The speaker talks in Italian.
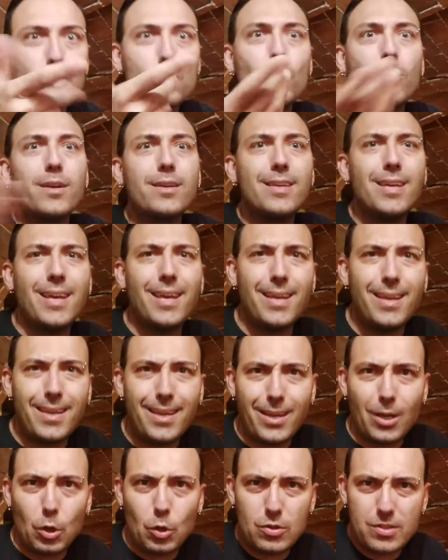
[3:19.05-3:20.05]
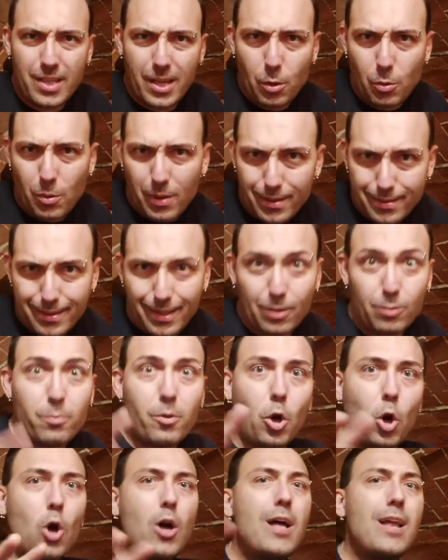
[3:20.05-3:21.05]
cioè, ieri che lo stai guardando,
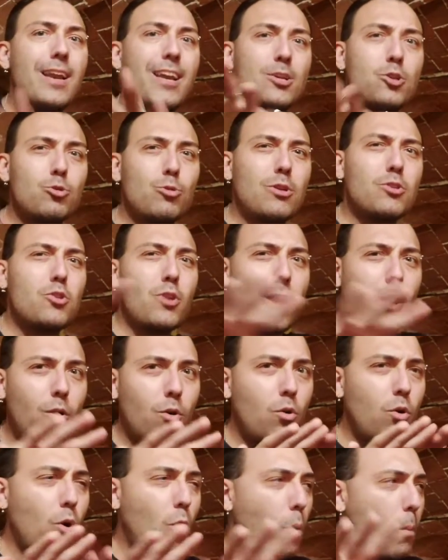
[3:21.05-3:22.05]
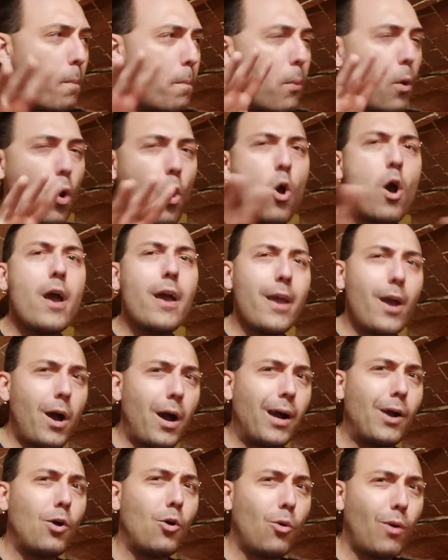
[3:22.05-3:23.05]
però la situazione è ancora un po' è
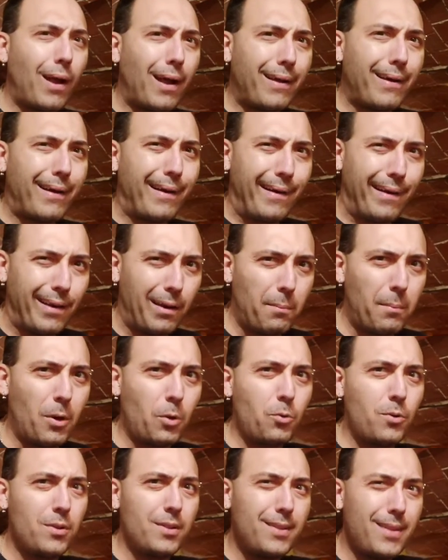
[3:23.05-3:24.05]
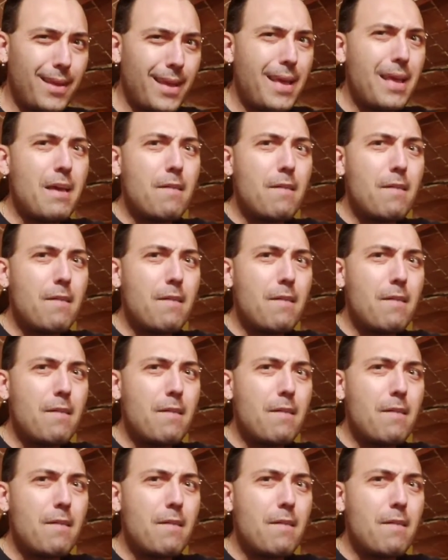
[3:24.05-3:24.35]
ancora calma, quindi